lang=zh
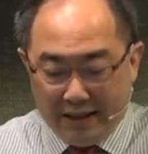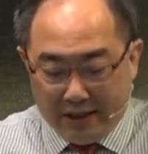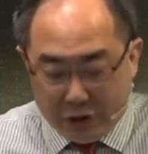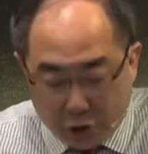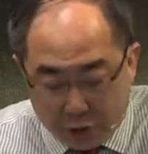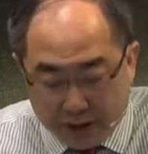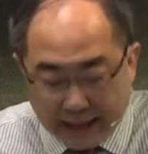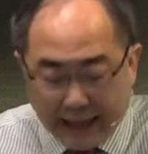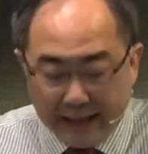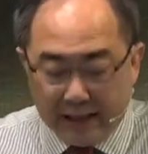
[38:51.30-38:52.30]
修理
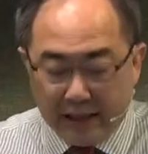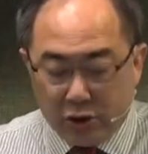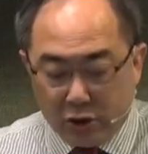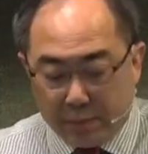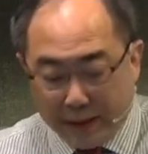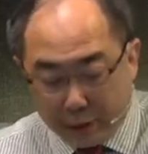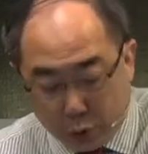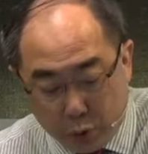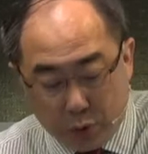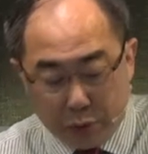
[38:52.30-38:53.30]
干净，就是把
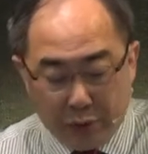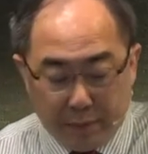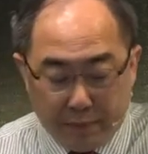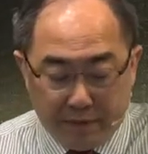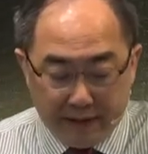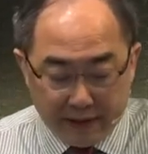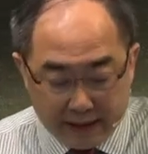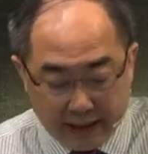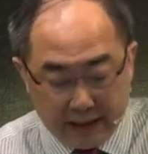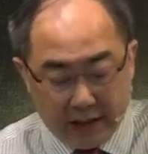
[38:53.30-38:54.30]
多余的部分
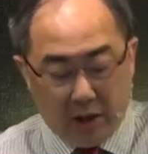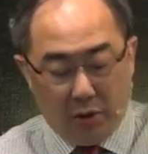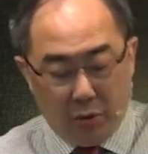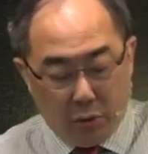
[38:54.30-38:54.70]
剪掉。